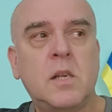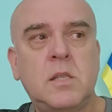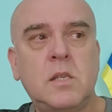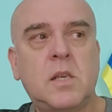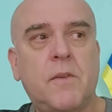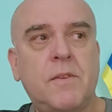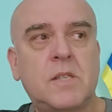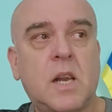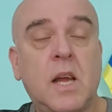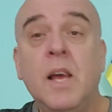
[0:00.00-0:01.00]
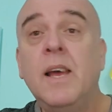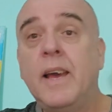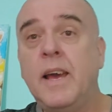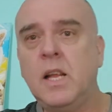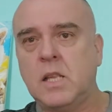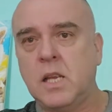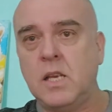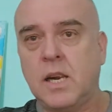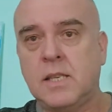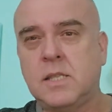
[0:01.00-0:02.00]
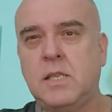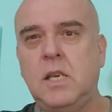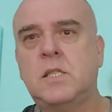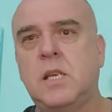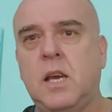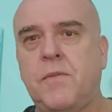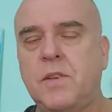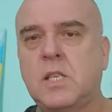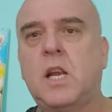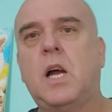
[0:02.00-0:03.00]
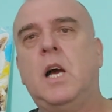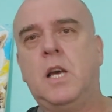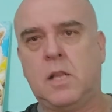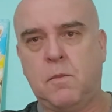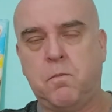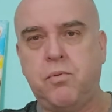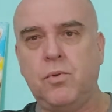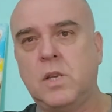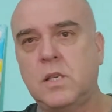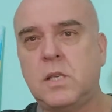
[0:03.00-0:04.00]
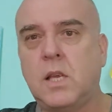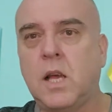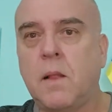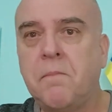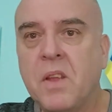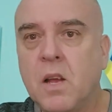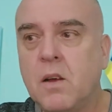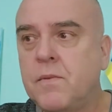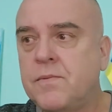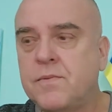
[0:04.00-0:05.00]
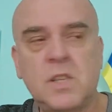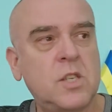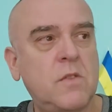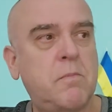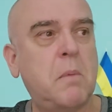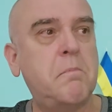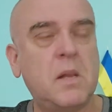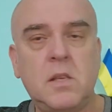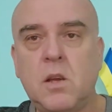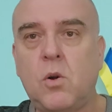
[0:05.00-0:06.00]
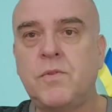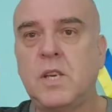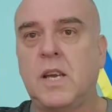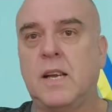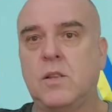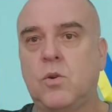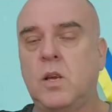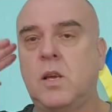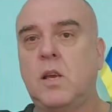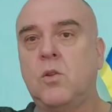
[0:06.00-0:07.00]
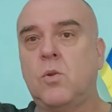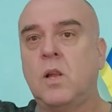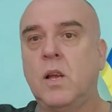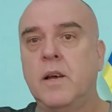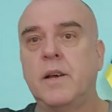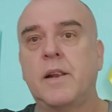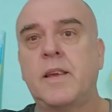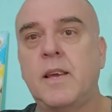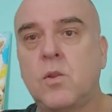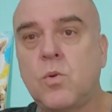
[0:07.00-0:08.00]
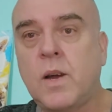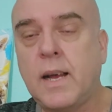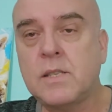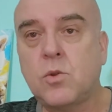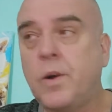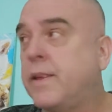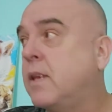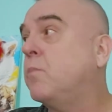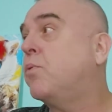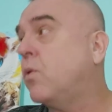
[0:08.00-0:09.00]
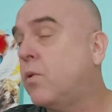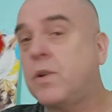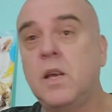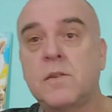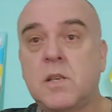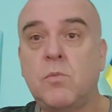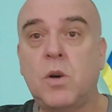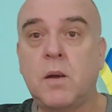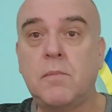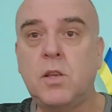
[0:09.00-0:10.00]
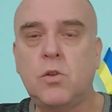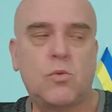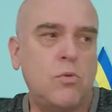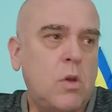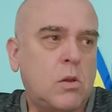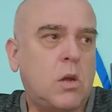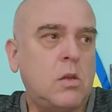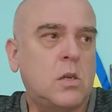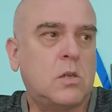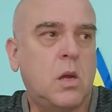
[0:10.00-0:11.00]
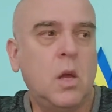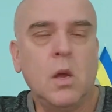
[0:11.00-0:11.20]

российские офицеры. Это не российские офицеры, а это Путин сидел э, значит, в бомбардировщике, который кинул э, ракету Х-101 по киевскому Ахмадету. Нет, конечно,